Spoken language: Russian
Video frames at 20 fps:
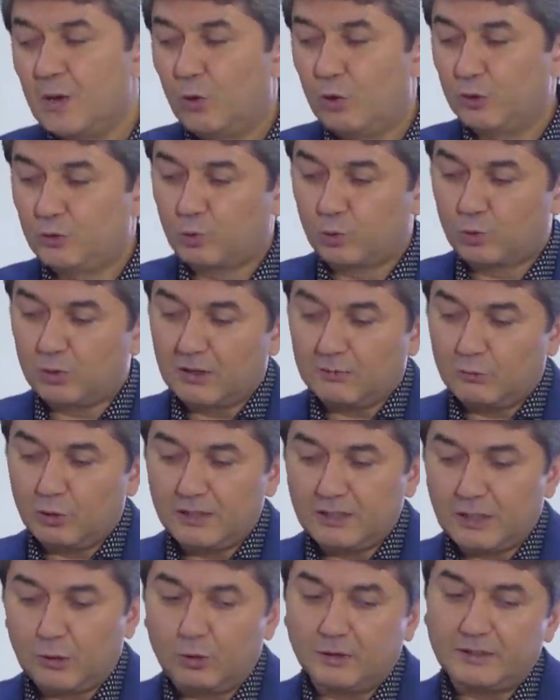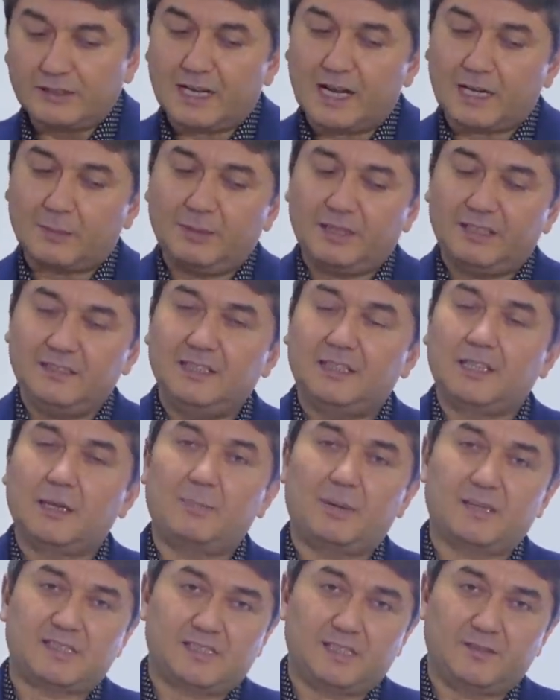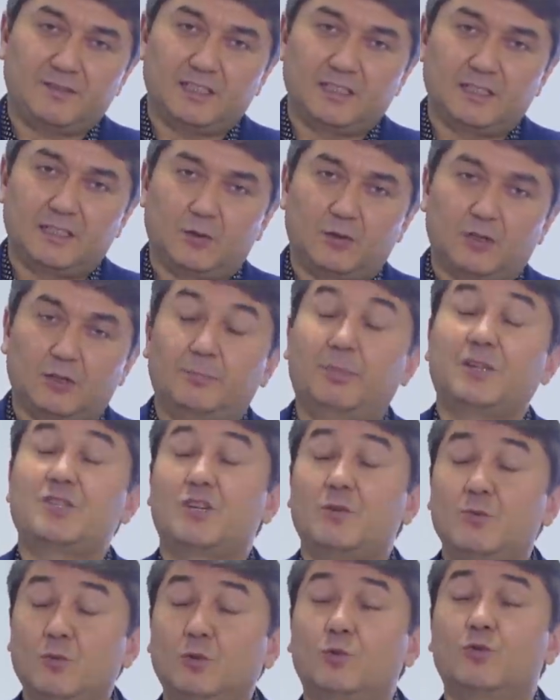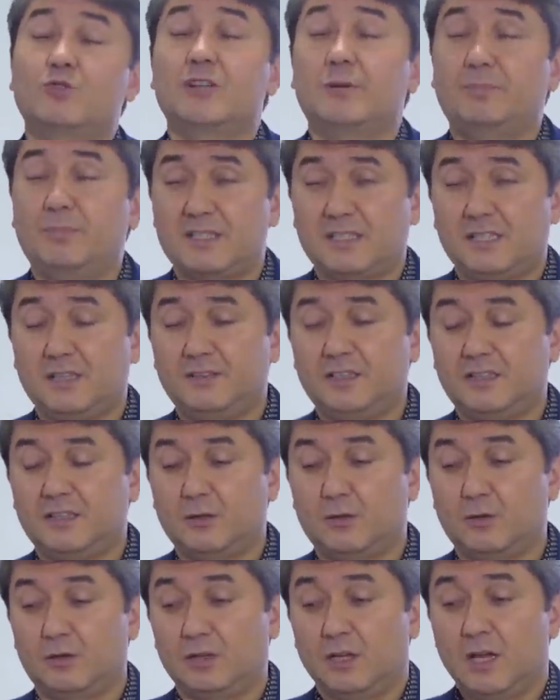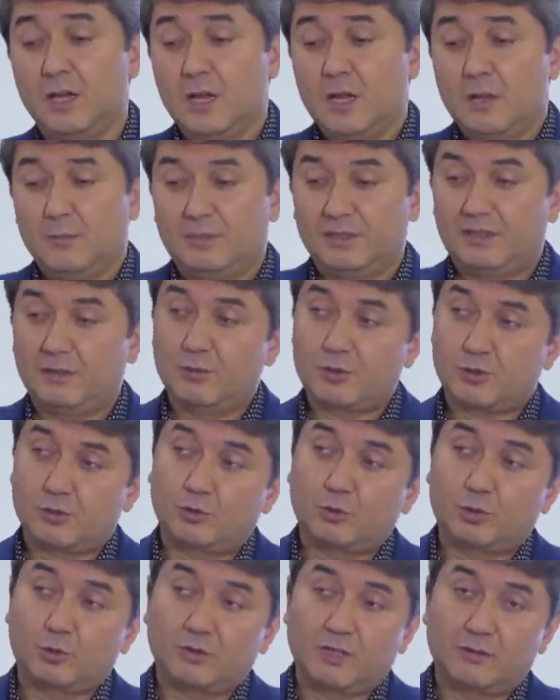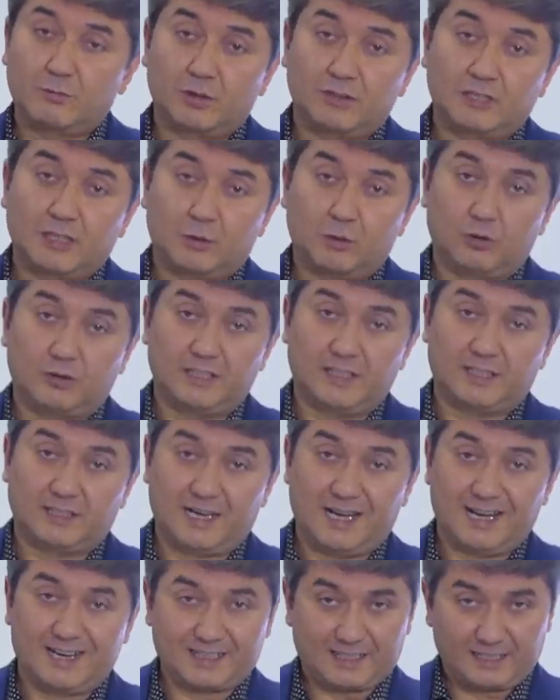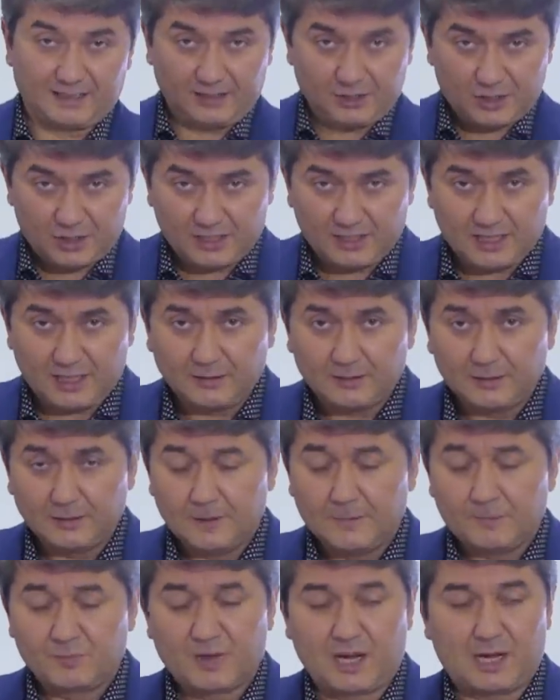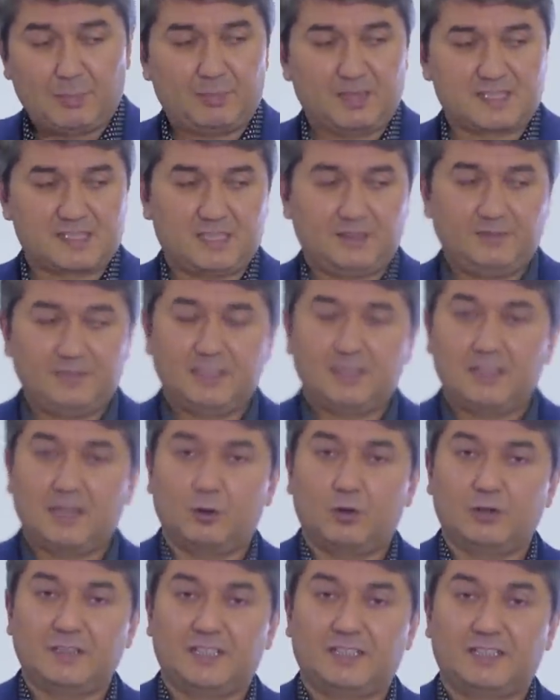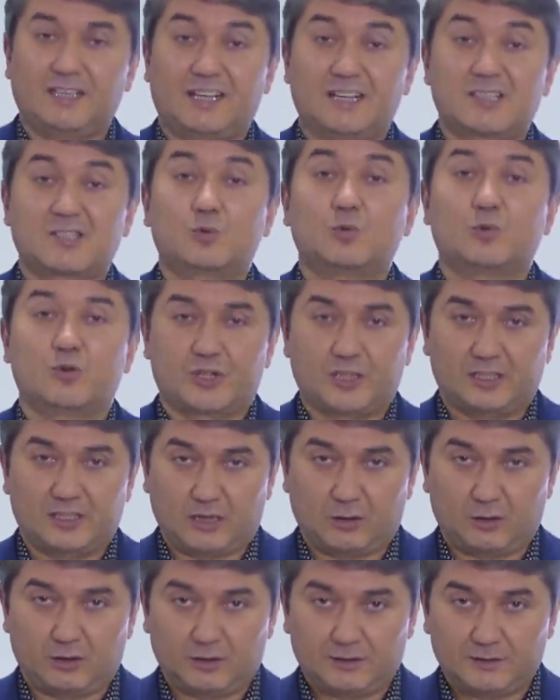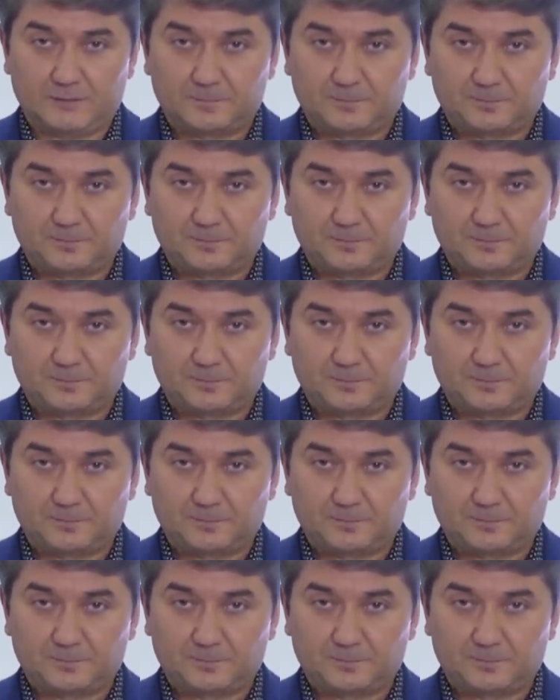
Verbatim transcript: От трудовой доход, как прийти к пассивный доход. Почему нужно пассивный доход? Потому что трудовой доход это ограничено, а пассивный доход это растущий доход.